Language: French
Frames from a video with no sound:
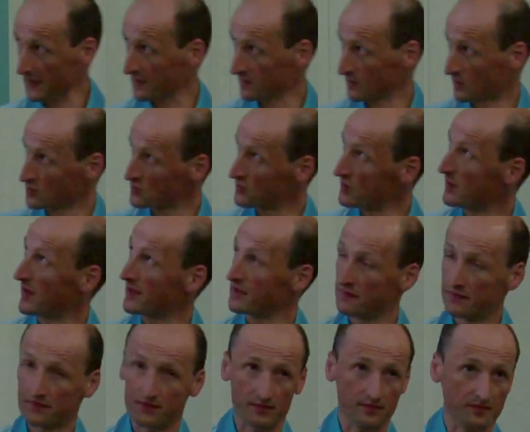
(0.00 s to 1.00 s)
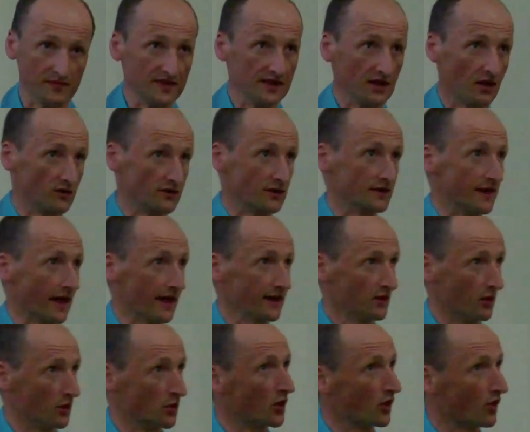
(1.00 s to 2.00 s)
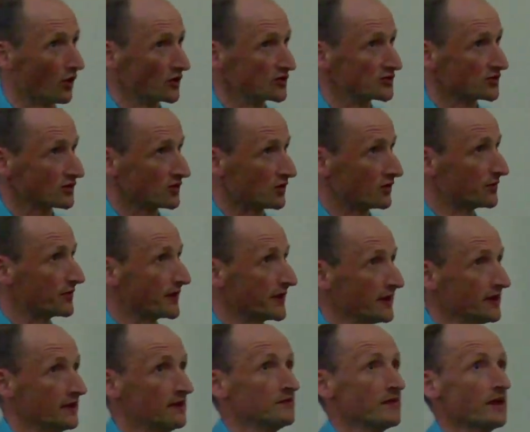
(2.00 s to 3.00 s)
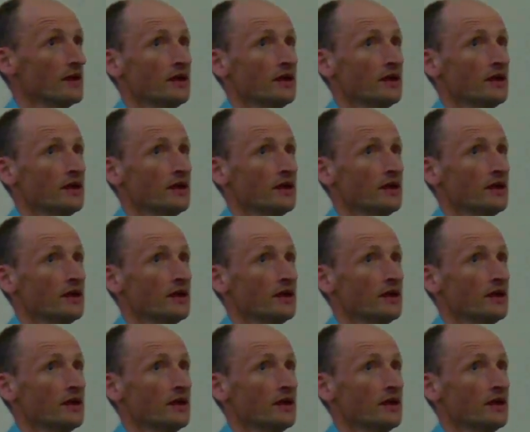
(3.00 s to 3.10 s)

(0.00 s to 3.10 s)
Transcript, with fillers: Donc je ne vais pas le dire en détail. En gros, ce qu'on fait,